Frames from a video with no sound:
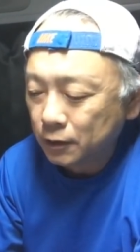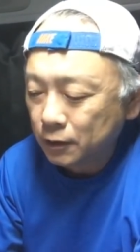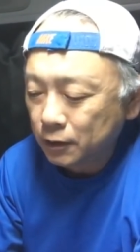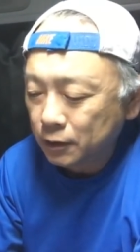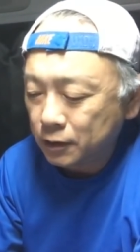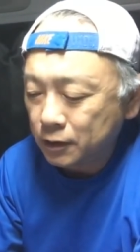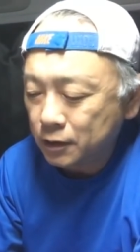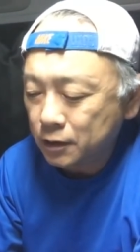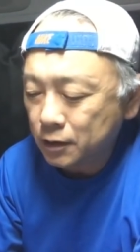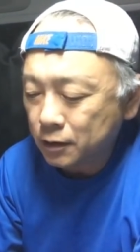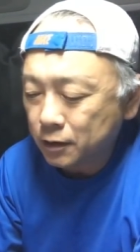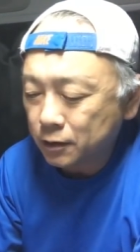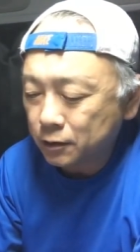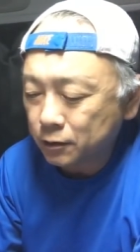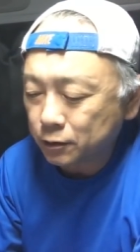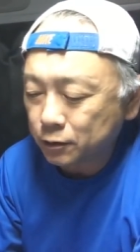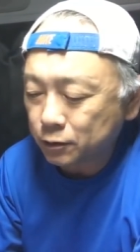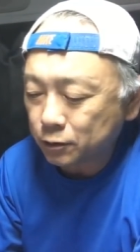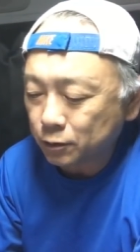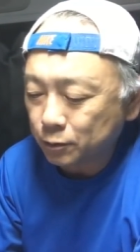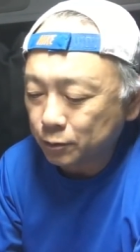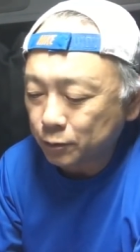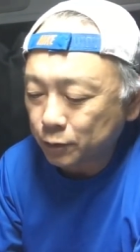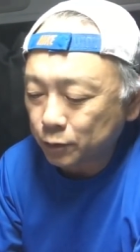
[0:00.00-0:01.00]
嫌がる
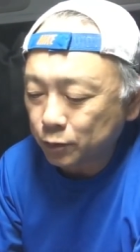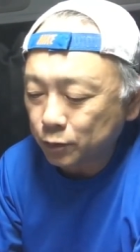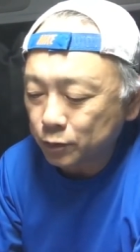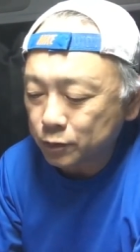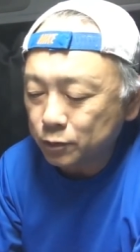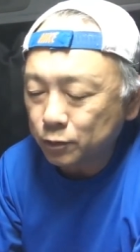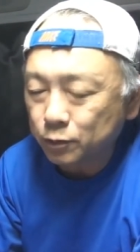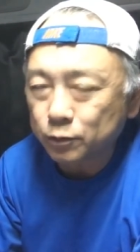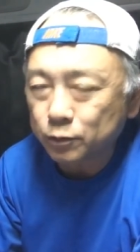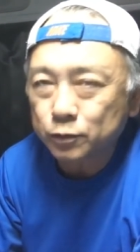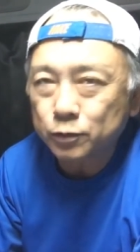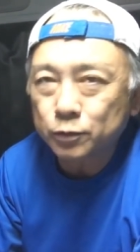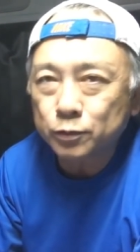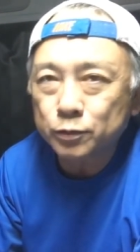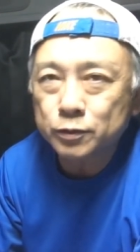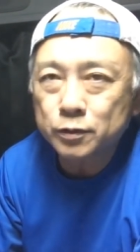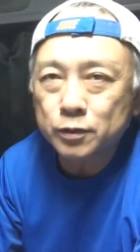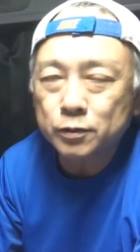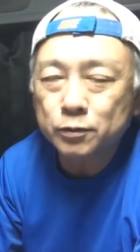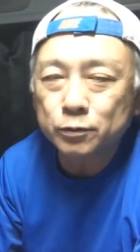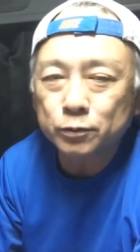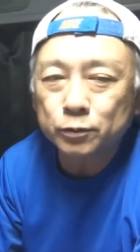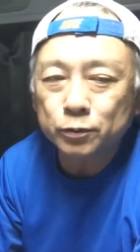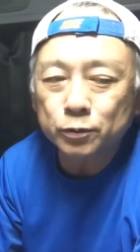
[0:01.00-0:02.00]
人ももちろん当
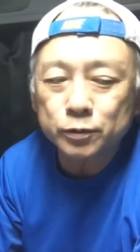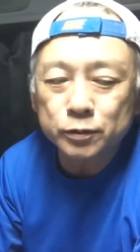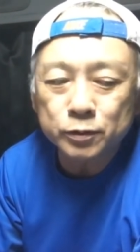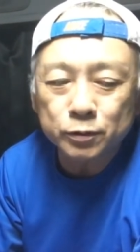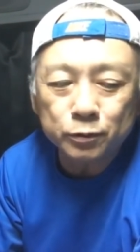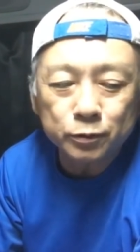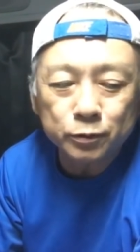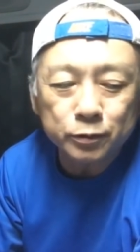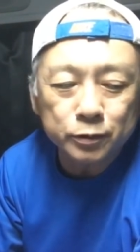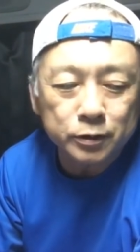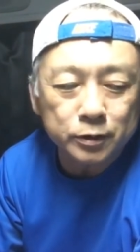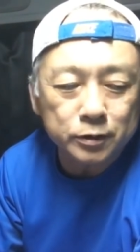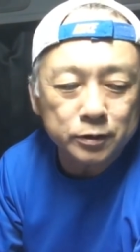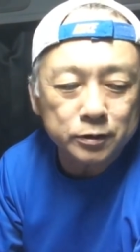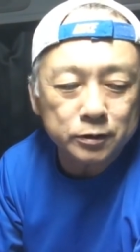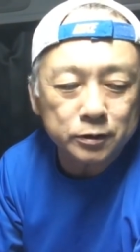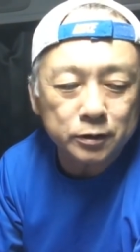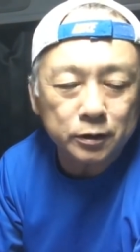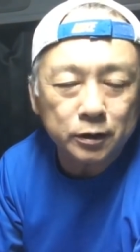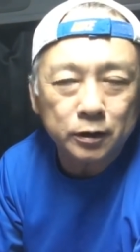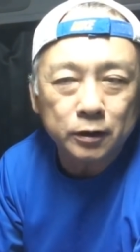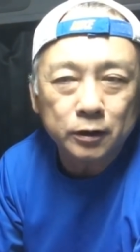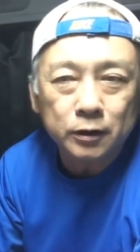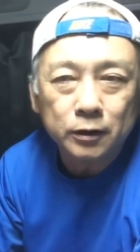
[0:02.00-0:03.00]
然、当然多いです
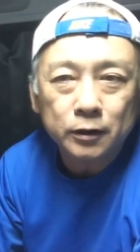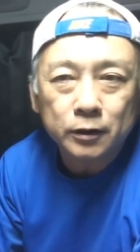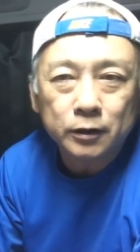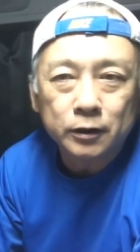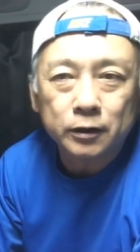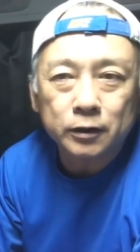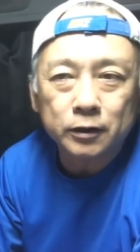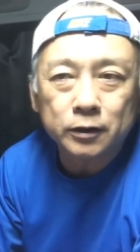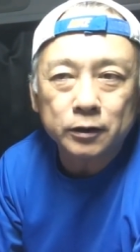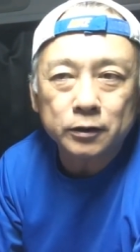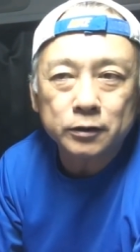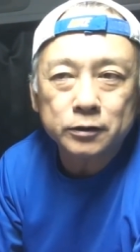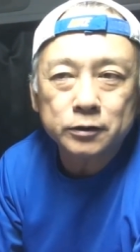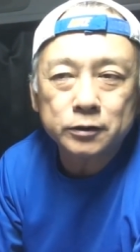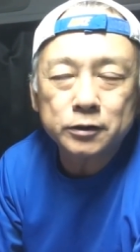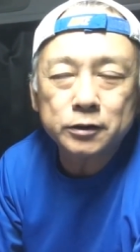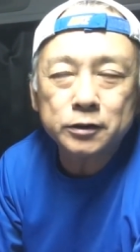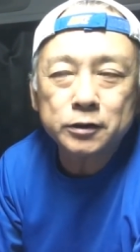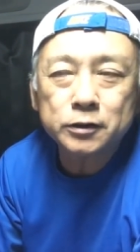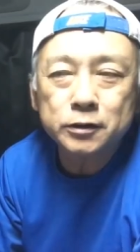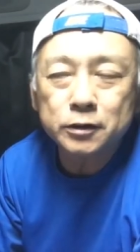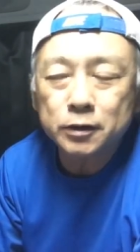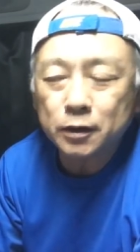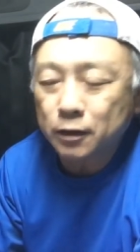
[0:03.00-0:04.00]
し、えー、
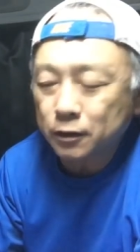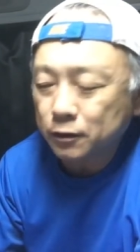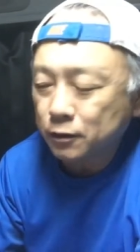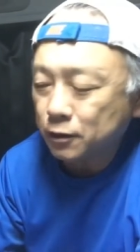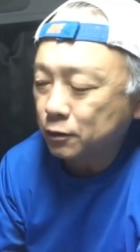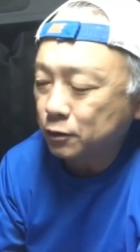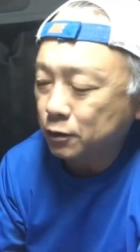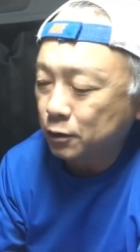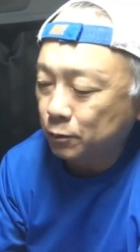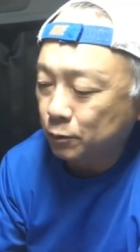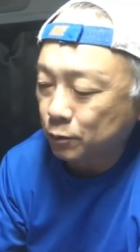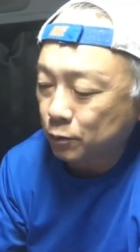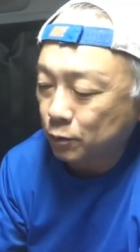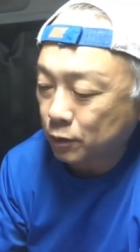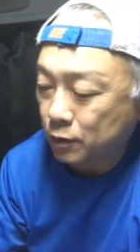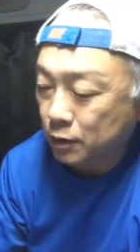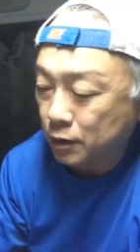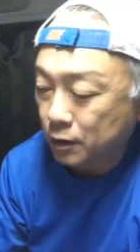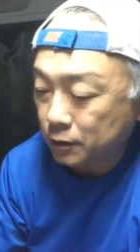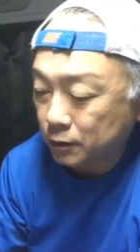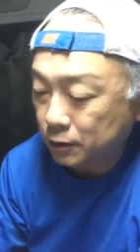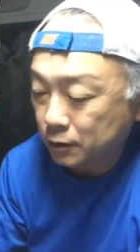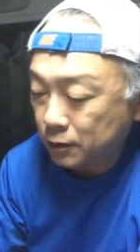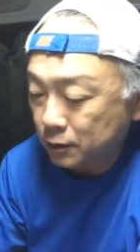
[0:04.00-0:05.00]
知識がなくてもこれ
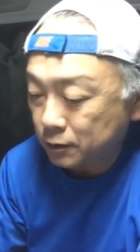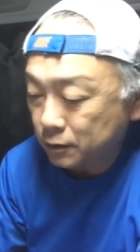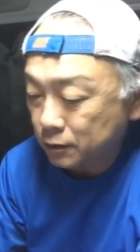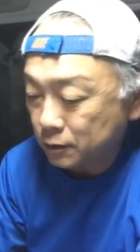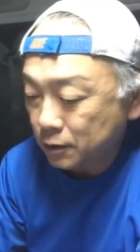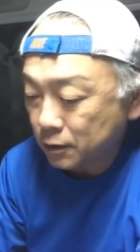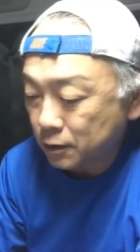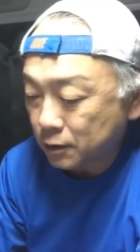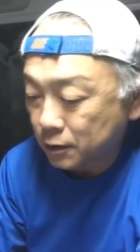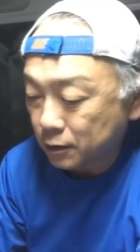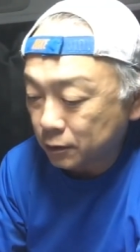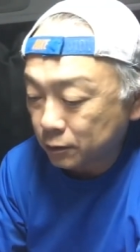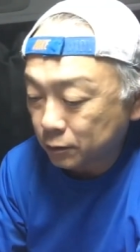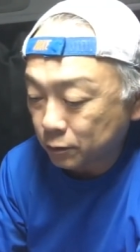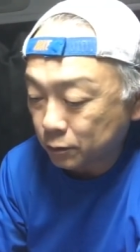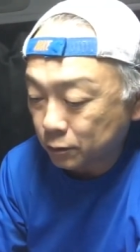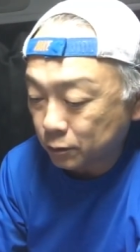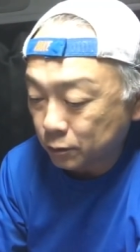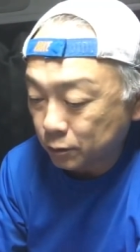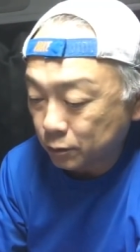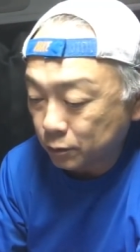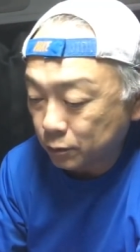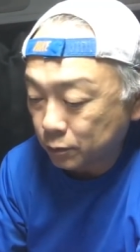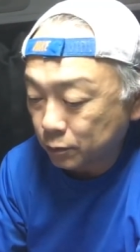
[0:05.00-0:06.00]
簡単にね、あ
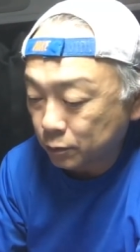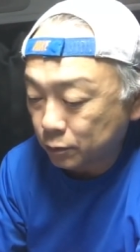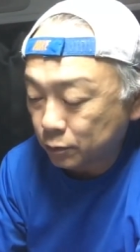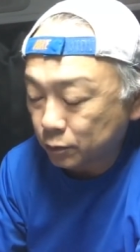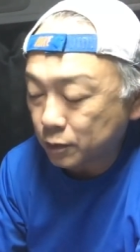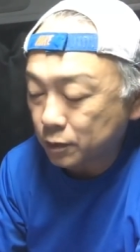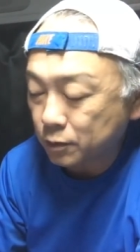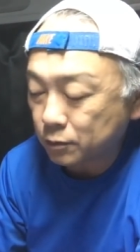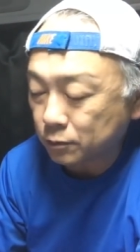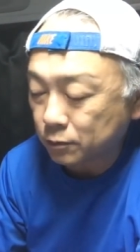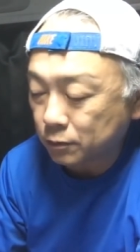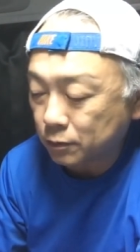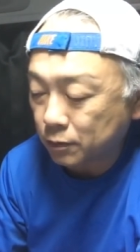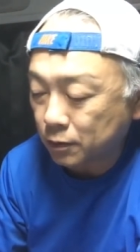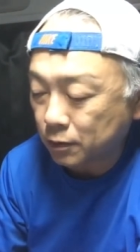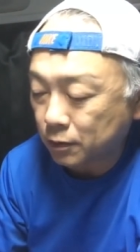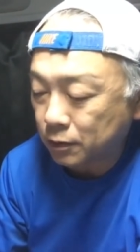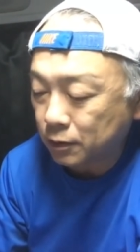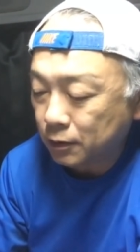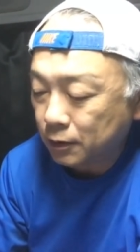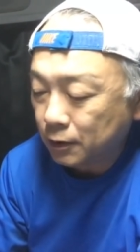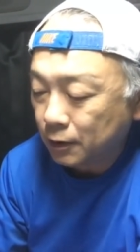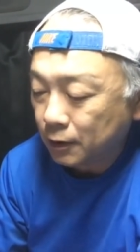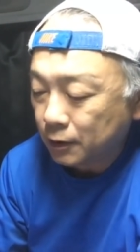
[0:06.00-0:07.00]
のー、取れるん
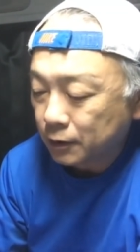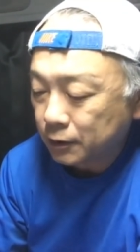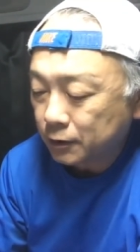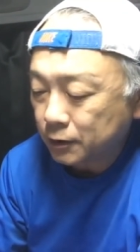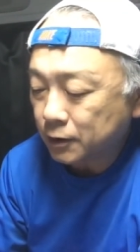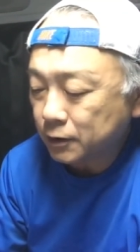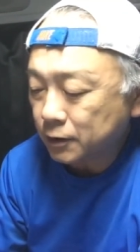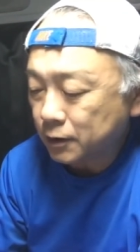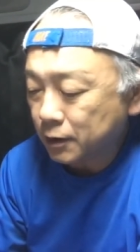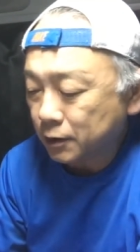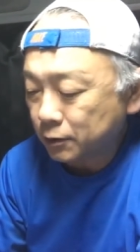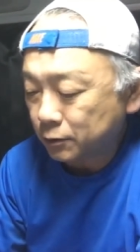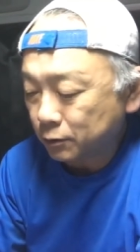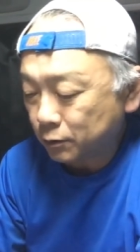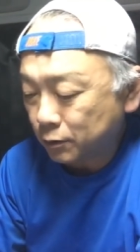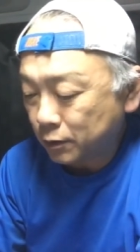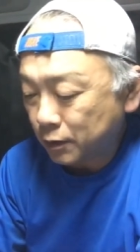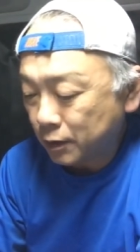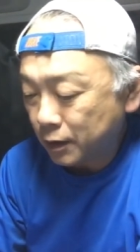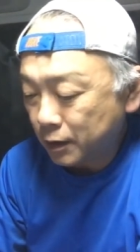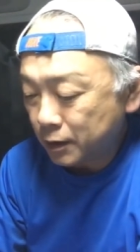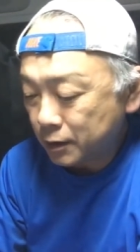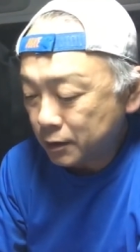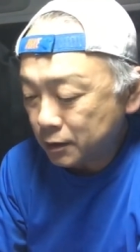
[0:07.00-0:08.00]
で、ただ、あの、
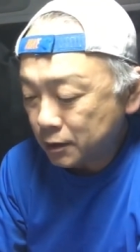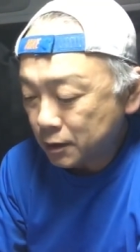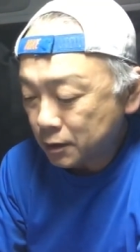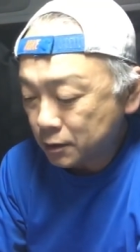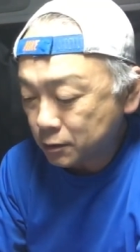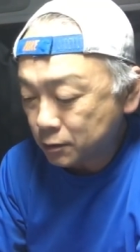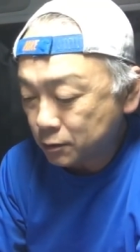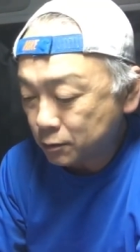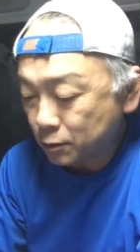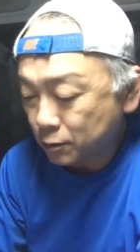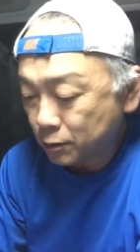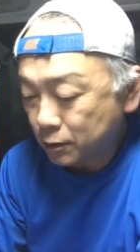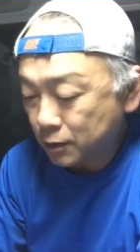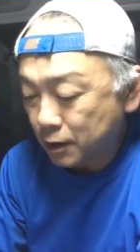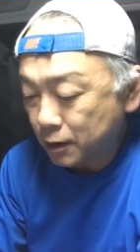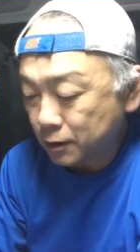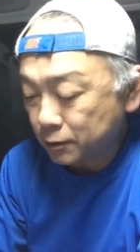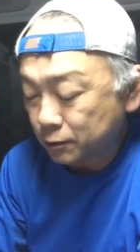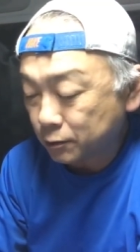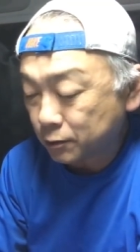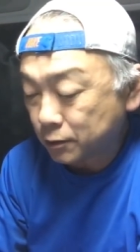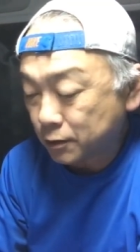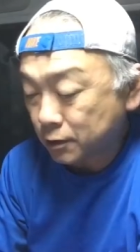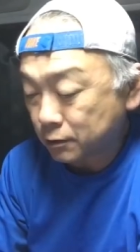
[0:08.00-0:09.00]
ISO
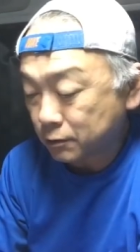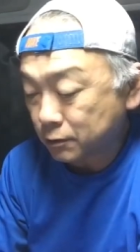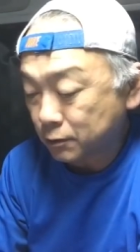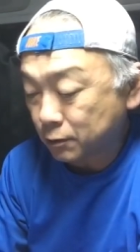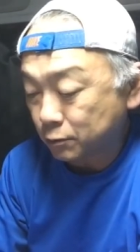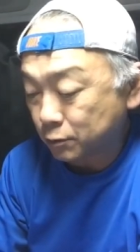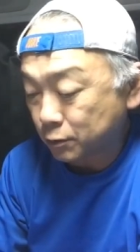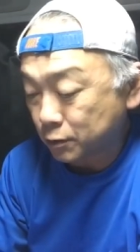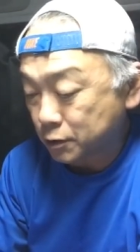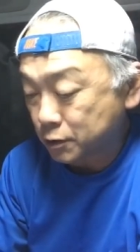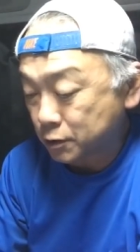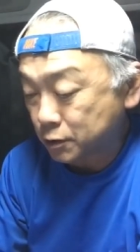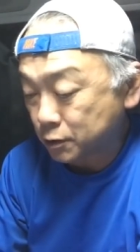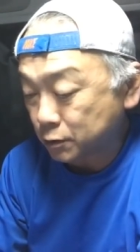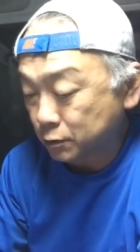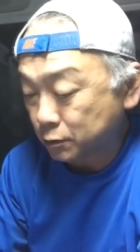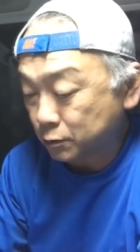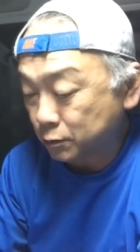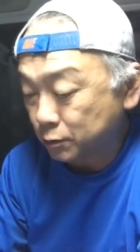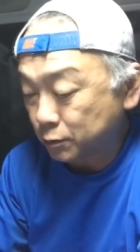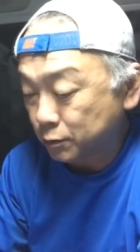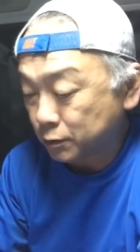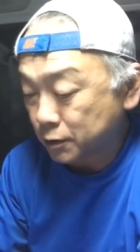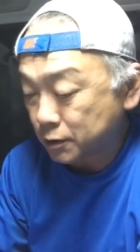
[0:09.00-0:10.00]
感度だけはこれ手
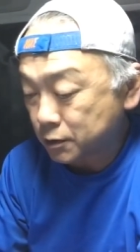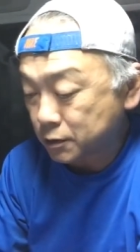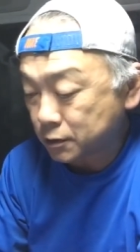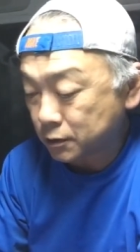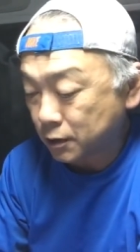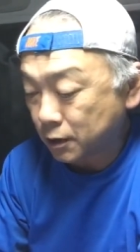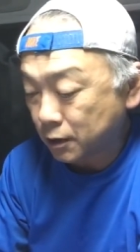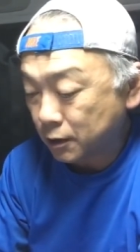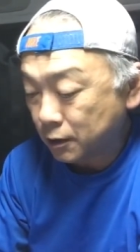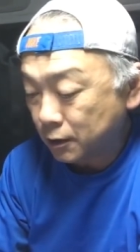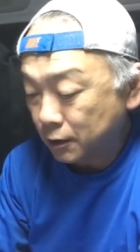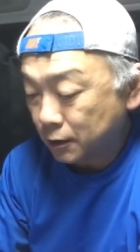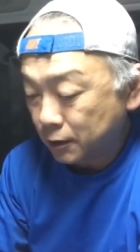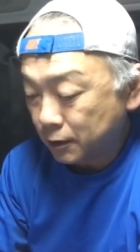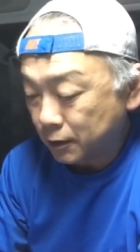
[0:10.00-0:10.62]
動ですね。